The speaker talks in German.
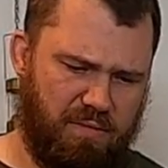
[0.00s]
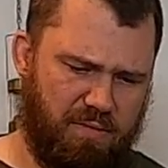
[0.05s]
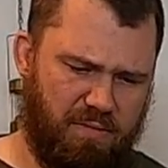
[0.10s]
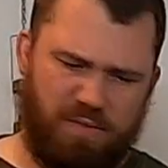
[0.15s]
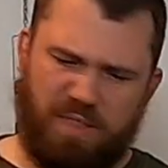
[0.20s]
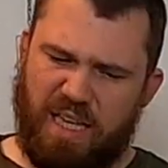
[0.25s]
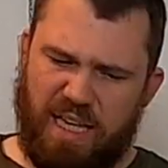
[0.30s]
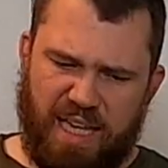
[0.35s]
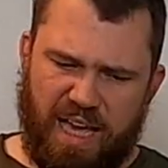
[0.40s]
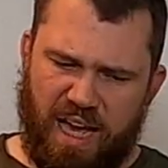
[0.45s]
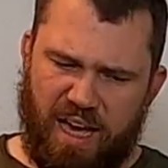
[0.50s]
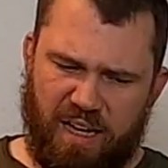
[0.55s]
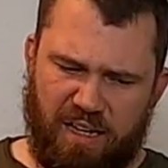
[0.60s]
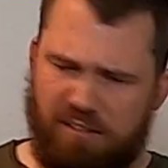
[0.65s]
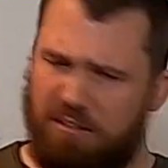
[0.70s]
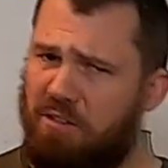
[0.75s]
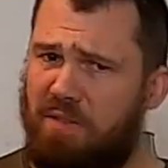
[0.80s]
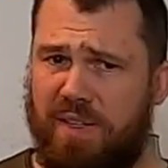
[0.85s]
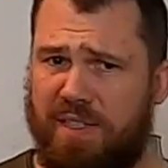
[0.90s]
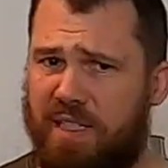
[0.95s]
vier
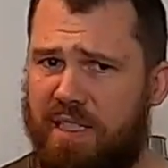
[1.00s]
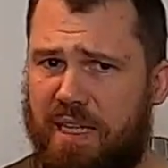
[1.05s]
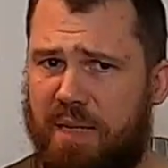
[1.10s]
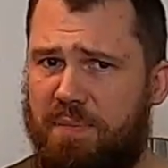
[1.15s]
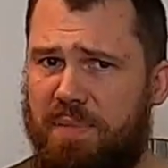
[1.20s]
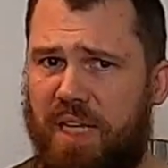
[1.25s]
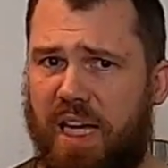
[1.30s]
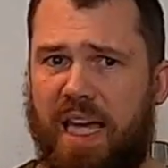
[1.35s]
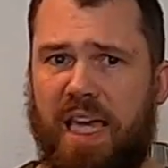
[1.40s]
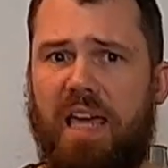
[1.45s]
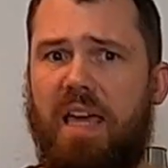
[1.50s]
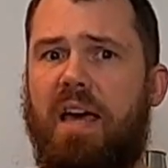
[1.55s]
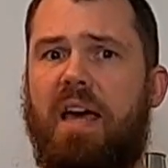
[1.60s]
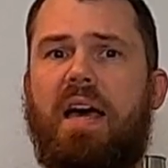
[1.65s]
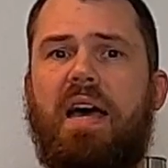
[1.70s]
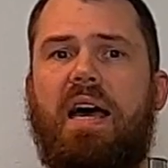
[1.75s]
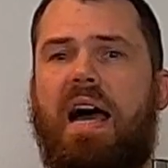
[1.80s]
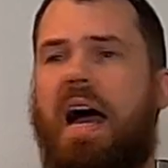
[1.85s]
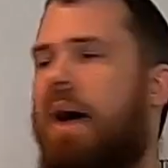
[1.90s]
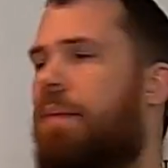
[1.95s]
Jahre, irgendwas in dem Dreh
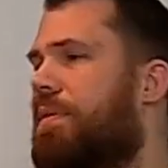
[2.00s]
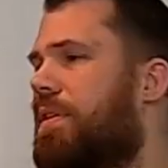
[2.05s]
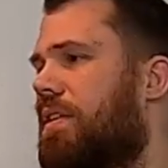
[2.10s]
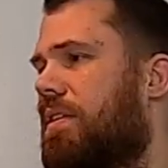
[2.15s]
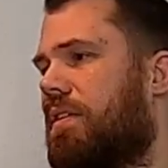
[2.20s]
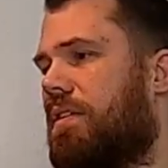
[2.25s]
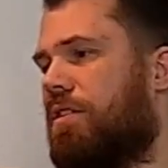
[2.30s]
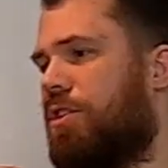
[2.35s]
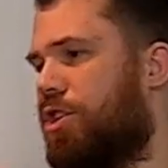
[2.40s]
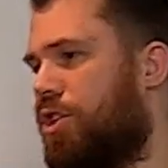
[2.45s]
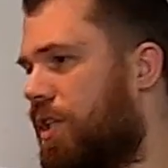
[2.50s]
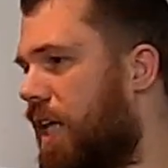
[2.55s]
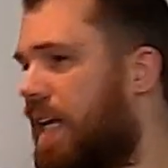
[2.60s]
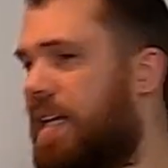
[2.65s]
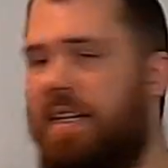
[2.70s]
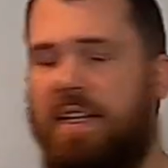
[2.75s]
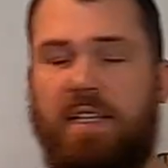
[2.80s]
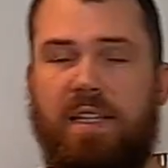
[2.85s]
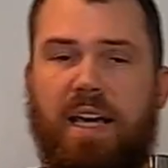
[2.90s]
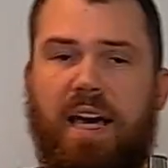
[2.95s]
habe ich
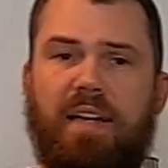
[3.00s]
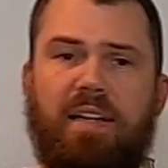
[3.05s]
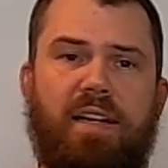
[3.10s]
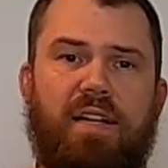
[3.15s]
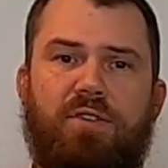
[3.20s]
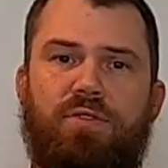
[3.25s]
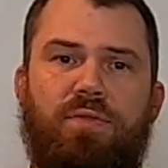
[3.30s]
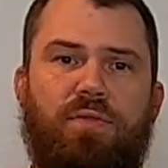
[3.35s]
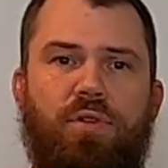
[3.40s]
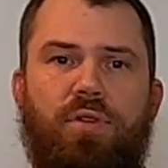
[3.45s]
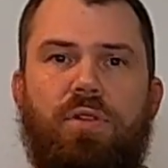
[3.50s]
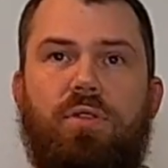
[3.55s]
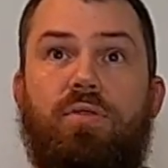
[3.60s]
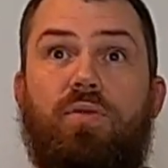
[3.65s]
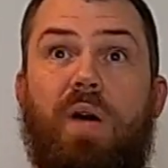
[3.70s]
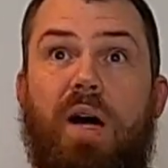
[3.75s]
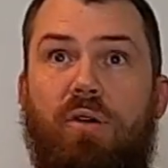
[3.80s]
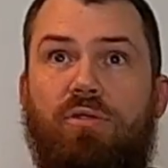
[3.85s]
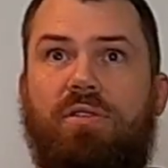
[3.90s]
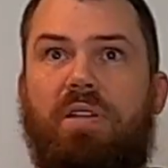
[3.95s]
ständig an. Also wirklich
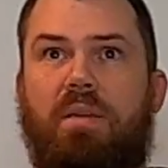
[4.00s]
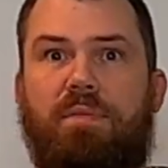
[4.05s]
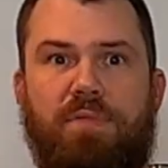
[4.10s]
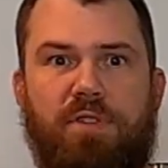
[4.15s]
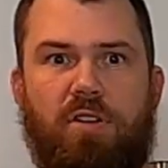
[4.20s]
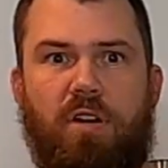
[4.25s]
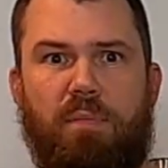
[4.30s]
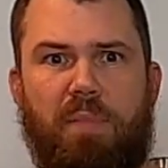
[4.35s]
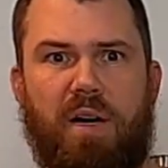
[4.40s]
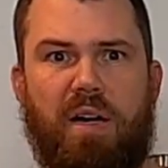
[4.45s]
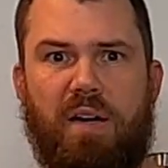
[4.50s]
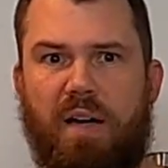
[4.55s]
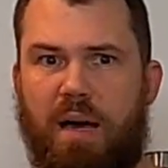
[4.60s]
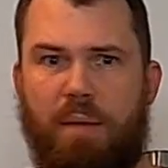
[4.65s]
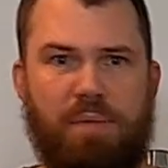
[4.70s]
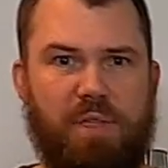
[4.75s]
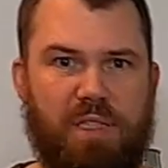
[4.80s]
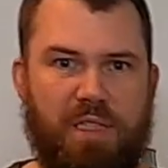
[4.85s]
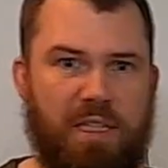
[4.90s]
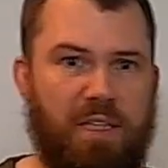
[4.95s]
so, außer im Sommer
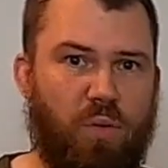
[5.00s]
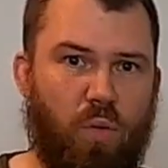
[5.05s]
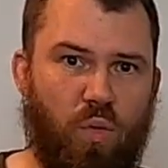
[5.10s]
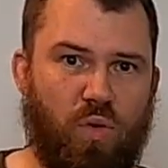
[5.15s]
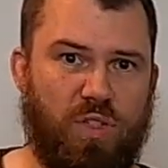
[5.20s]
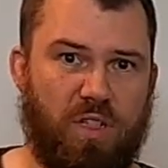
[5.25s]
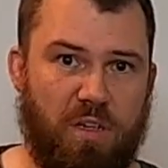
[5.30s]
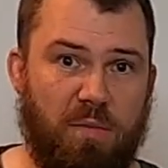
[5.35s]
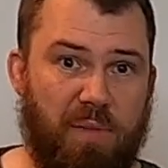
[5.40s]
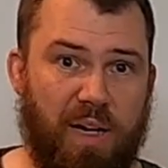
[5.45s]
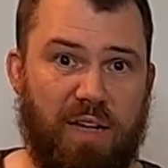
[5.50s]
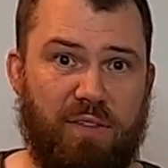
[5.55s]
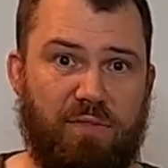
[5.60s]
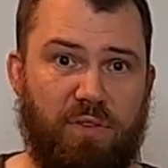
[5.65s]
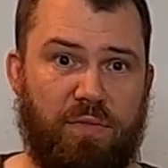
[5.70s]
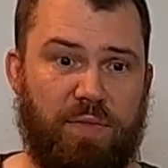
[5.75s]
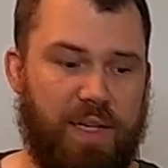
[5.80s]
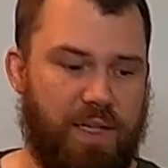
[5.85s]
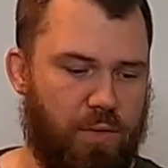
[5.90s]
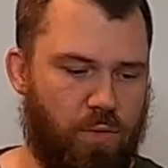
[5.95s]
habe ich die Hose immer in
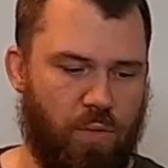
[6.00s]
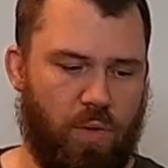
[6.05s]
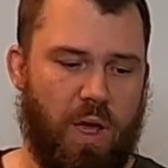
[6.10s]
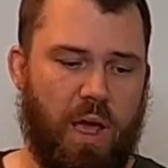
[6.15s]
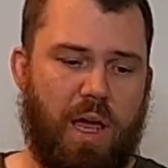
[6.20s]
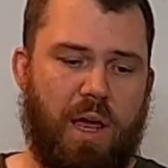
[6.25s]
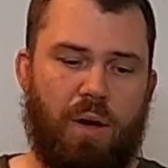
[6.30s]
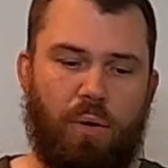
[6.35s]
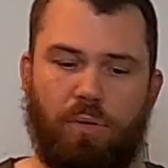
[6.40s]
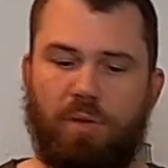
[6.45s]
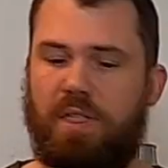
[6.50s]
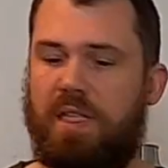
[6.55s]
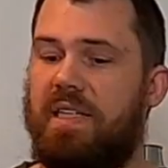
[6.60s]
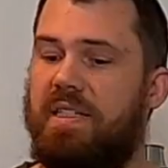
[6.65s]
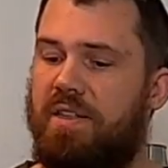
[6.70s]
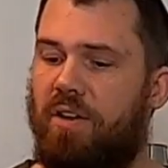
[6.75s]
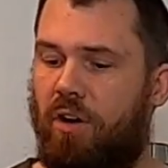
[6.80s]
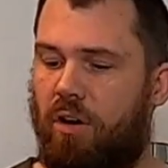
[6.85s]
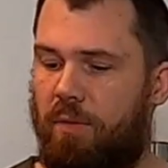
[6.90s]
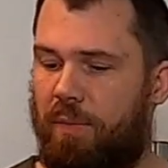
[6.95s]
Verwendung und die
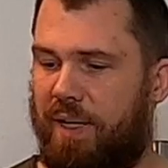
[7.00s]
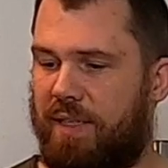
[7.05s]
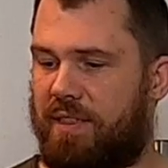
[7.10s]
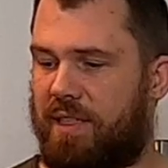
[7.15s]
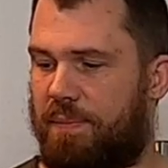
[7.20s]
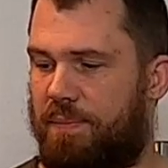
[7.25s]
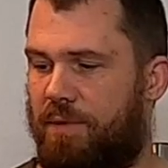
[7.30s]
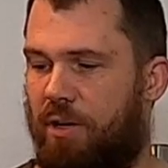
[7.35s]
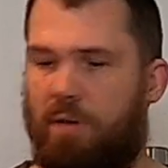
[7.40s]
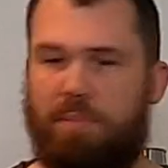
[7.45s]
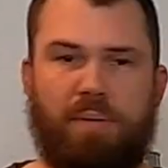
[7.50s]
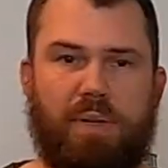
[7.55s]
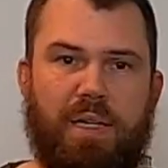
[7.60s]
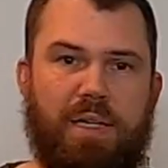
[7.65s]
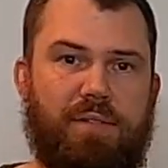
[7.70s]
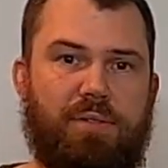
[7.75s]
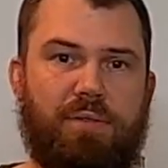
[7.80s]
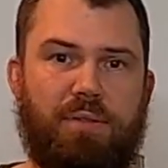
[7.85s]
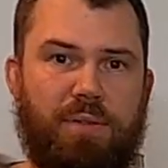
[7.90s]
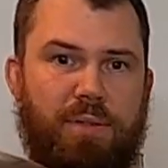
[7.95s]
ist noch immer tipptopp.
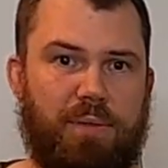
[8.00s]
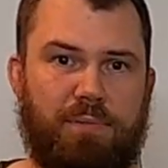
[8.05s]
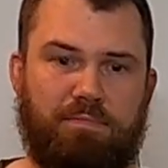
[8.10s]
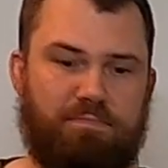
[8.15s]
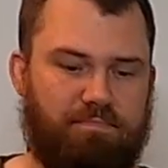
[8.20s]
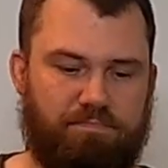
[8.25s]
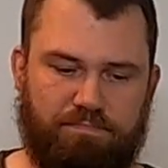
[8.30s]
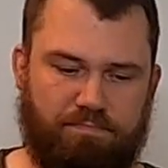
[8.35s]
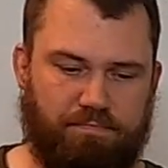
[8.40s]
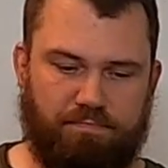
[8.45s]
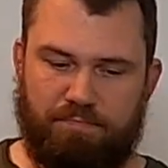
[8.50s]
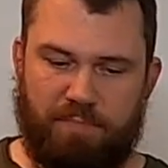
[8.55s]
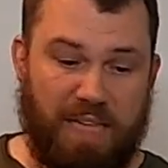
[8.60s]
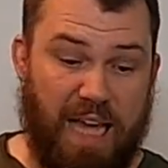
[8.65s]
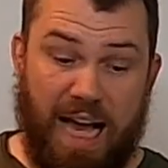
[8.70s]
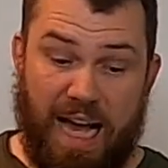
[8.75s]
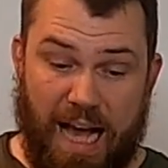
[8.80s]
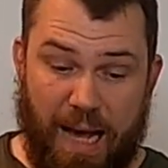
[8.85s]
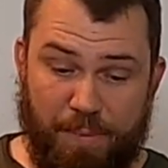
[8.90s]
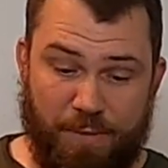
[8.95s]
Also
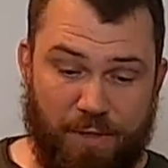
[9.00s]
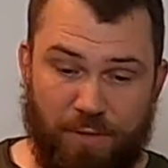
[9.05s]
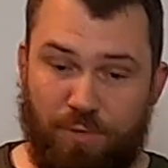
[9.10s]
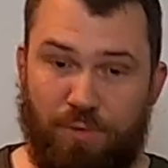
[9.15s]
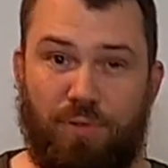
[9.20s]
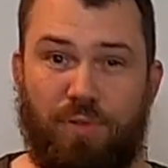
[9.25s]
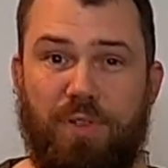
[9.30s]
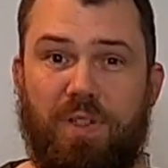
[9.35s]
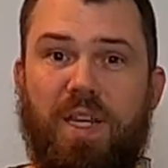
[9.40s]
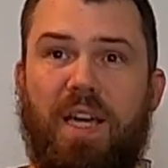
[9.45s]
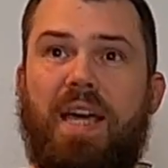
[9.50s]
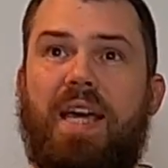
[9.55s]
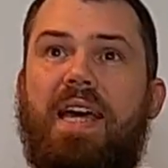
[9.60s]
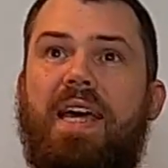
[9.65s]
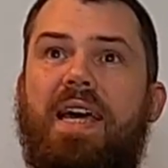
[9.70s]
ja, absolut. Und